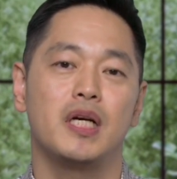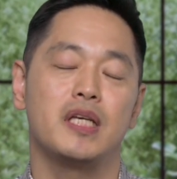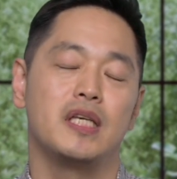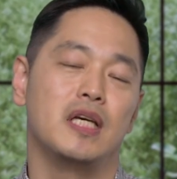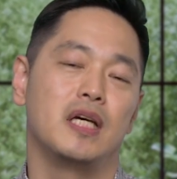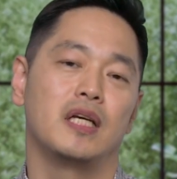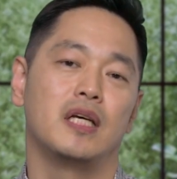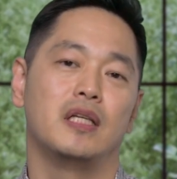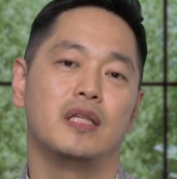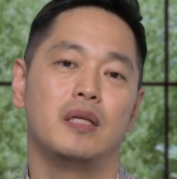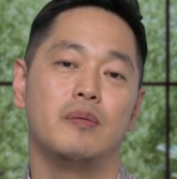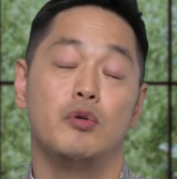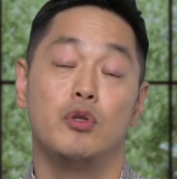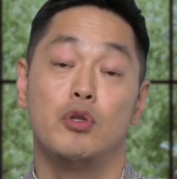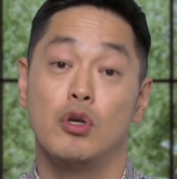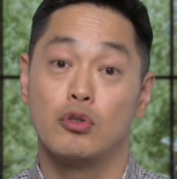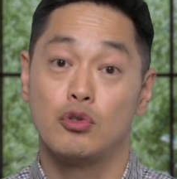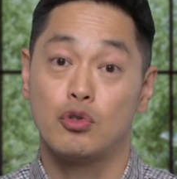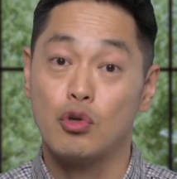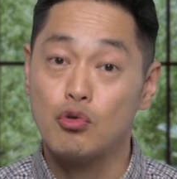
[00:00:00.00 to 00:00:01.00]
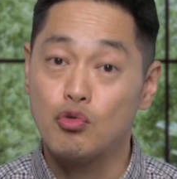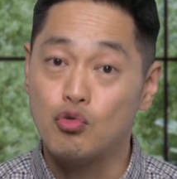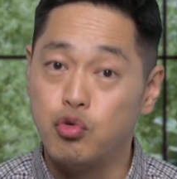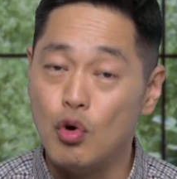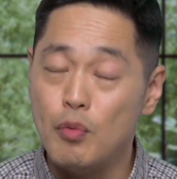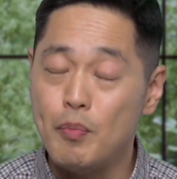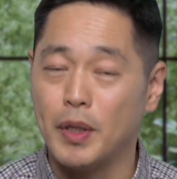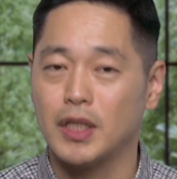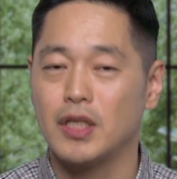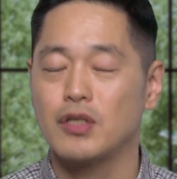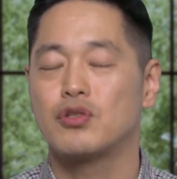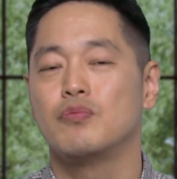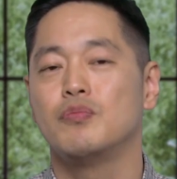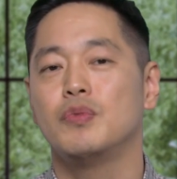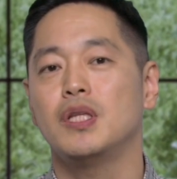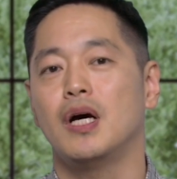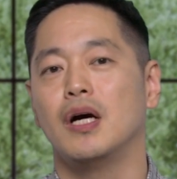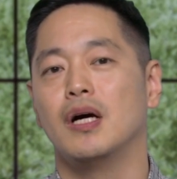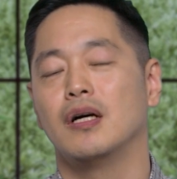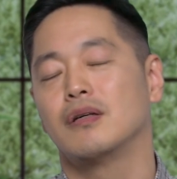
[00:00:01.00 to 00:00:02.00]
이야기한다면 저 구원
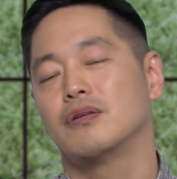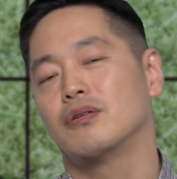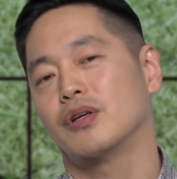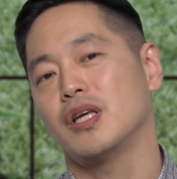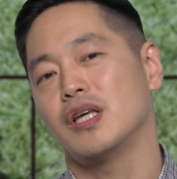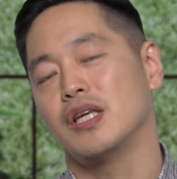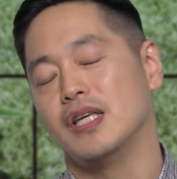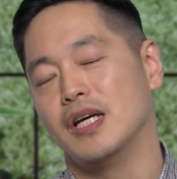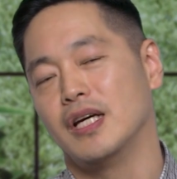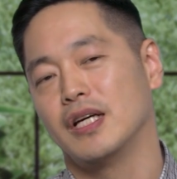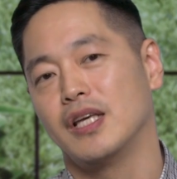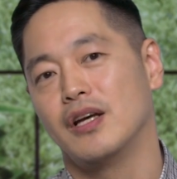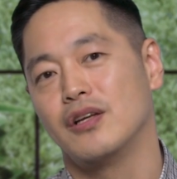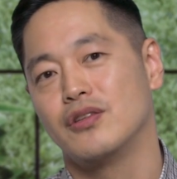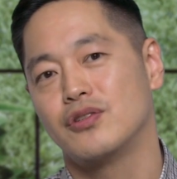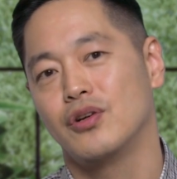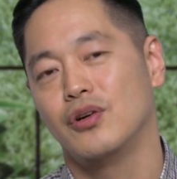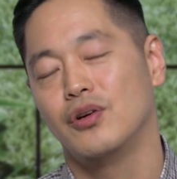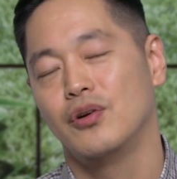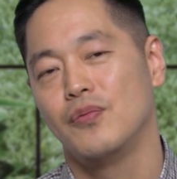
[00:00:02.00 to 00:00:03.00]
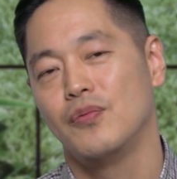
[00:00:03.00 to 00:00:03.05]
받았습니다. 그렇게 이야기하죠.